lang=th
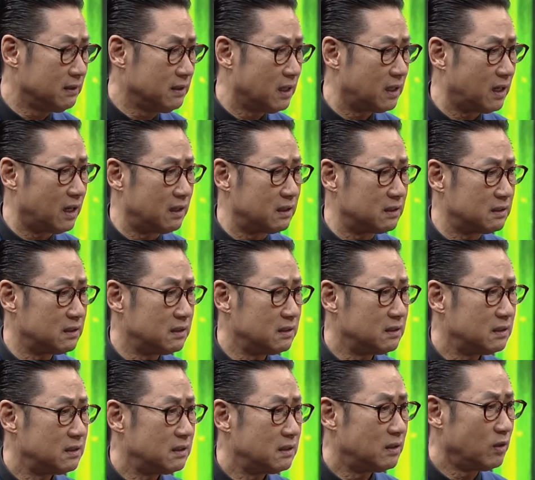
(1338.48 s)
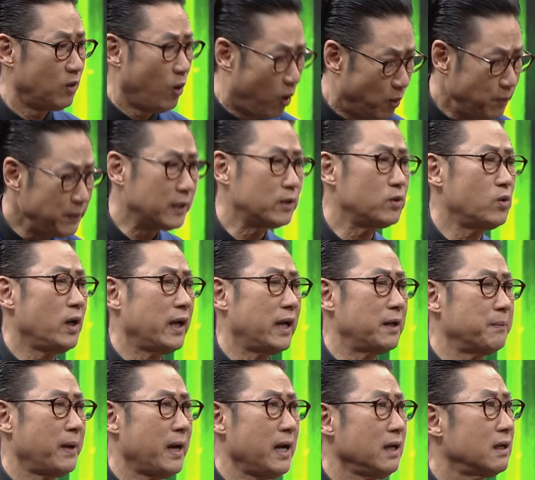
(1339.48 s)
ลายเรื่องอะล้มอีกด้วย
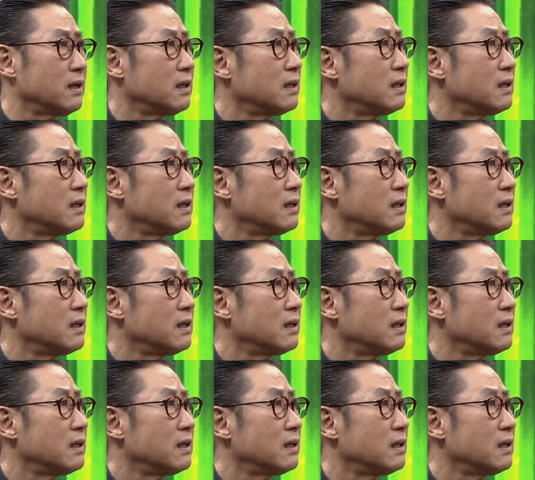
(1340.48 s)
เห็นไหม